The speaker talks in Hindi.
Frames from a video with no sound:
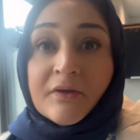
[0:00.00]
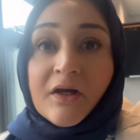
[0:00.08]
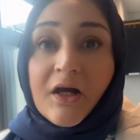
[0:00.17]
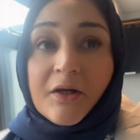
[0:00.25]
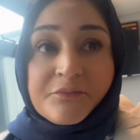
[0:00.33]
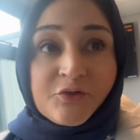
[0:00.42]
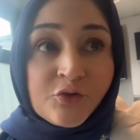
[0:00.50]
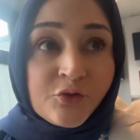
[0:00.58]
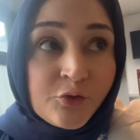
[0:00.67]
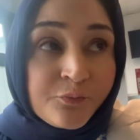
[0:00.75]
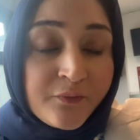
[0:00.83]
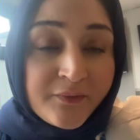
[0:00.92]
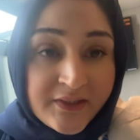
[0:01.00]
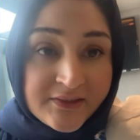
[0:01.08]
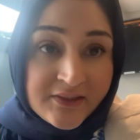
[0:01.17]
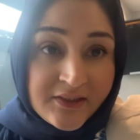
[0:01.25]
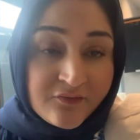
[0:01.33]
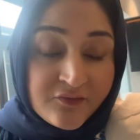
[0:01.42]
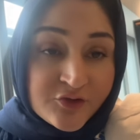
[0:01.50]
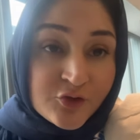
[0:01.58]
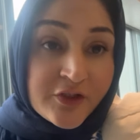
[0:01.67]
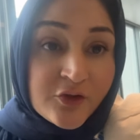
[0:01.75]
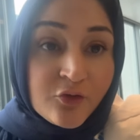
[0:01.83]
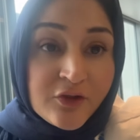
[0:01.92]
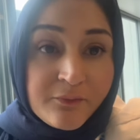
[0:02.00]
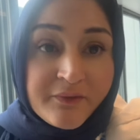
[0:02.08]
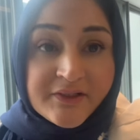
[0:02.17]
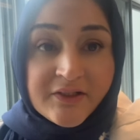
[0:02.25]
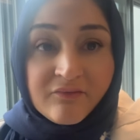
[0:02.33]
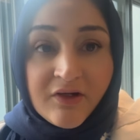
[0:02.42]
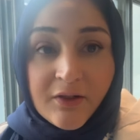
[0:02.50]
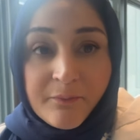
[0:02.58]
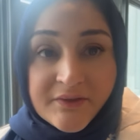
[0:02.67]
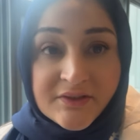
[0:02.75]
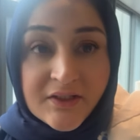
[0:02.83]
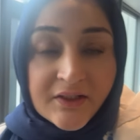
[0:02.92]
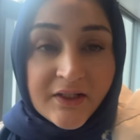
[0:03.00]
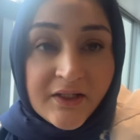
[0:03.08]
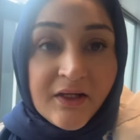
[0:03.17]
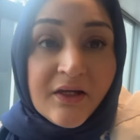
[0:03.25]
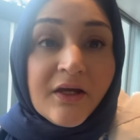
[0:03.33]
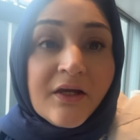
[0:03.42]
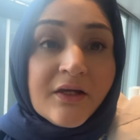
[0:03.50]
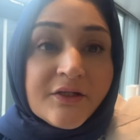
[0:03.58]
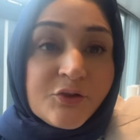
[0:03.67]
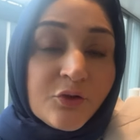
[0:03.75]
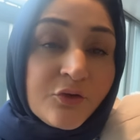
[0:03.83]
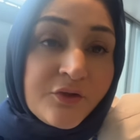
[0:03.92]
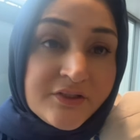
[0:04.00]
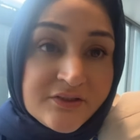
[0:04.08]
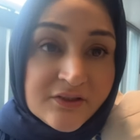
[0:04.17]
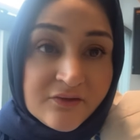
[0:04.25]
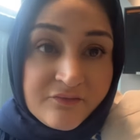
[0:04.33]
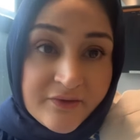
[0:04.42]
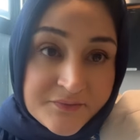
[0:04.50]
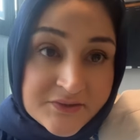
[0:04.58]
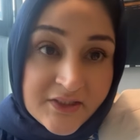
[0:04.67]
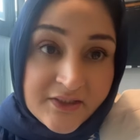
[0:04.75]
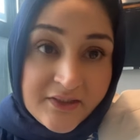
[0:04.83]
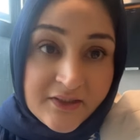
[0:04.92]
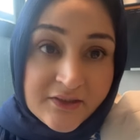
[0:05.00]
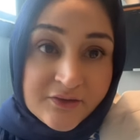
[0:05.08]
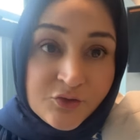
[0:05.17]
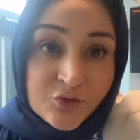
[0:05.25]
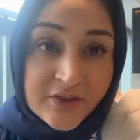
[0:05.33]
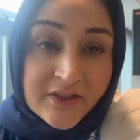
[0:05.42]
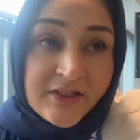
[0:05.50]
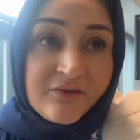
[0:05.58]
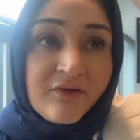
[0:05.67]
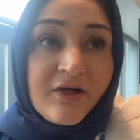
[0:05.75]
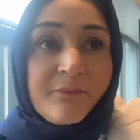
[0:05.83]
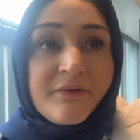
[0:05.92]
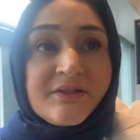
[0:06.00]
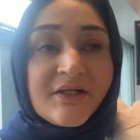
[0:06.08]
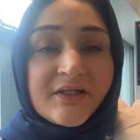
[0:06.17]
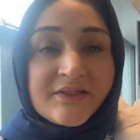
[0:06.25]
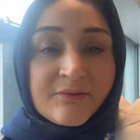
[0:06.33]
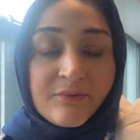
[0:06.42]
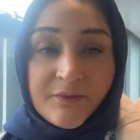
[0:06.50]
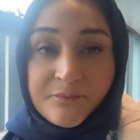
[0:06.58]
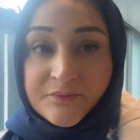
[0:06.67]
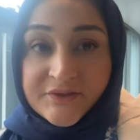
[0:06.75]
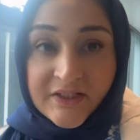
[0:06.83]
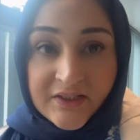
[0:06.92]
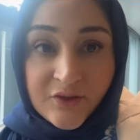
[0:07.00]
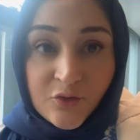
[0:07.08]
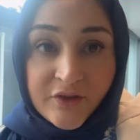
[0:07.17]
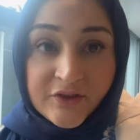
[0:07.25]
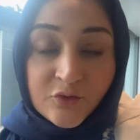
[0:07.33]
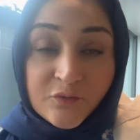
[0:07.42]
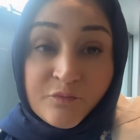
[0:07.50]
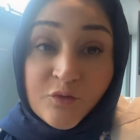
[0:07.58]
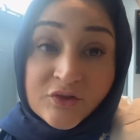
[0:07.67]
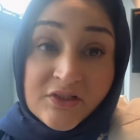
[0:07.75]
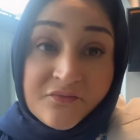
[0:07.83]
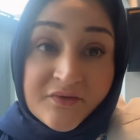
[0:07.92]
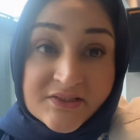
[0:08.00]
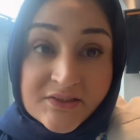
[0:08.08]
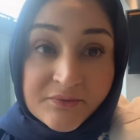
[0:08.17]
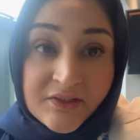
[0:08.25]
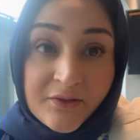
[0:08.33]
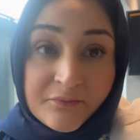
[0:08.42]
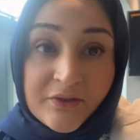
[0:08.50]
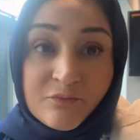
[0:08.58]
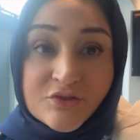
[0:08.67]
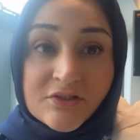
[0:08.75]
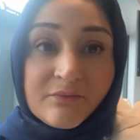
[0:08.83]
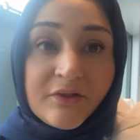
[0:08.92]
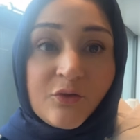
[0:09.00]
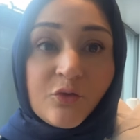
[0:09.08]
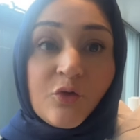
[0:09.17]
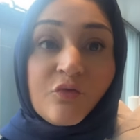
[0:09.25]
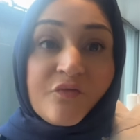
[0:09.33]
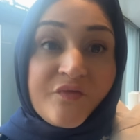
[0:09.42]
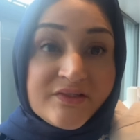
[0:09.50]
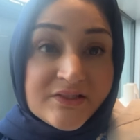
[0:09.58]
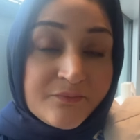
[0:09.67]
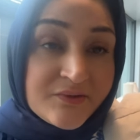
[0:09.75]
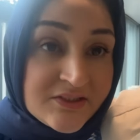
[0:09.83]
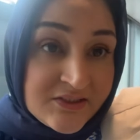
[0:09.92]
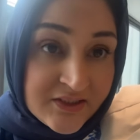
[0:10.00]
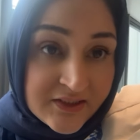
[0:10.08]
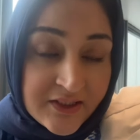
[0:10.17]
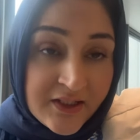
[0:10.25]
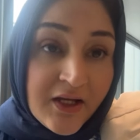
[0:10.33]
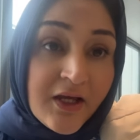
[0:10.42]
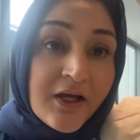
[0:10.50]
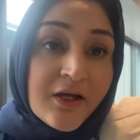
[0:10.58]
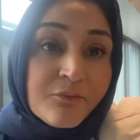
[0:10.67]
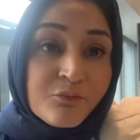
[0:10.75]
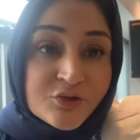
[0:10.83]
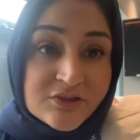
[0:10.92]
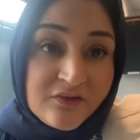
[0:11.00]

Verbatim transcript: आप यूट्यूब पे जाएँ वो सॉरी गूगल पे जाएँ वहाँ पे जाके जो ओरिजिनल वेबसाइट है यूके की वहाँ पे जाके जब आप चेक करोगे तो मुख्तलिफ़ किस्म के आपके मुसलमानों को वो वीज़े मिल जाएंगे मुस्लिम